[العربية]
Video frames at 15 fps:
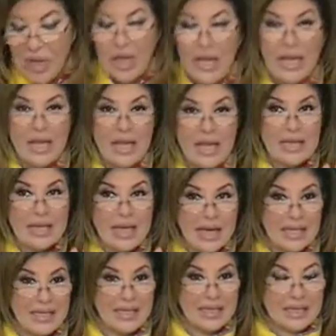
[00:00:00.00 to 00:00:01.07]
آه،
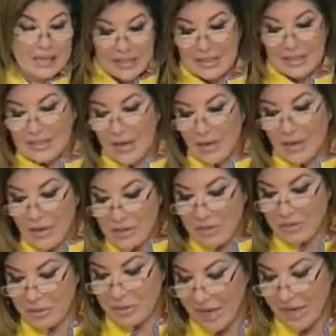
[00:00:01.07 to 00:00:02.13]
يعني ده وصف من
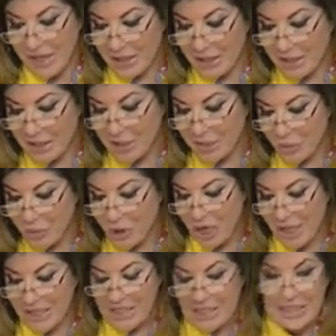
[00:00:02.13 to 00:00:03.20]
احد
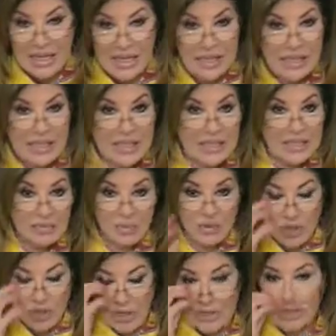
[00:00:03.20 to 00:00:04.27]
مشاهدينا
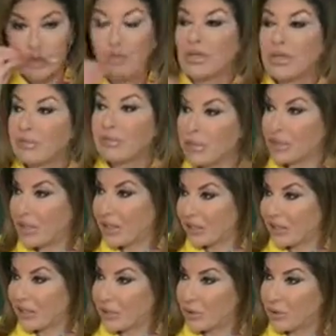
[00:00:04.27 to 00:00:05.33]
لمشاهدته للمشهد
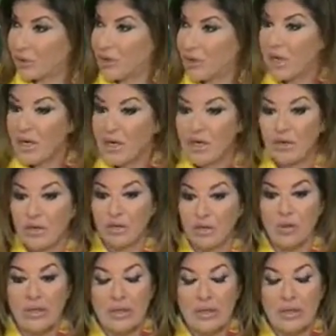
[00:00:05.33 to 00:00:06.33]
انه انه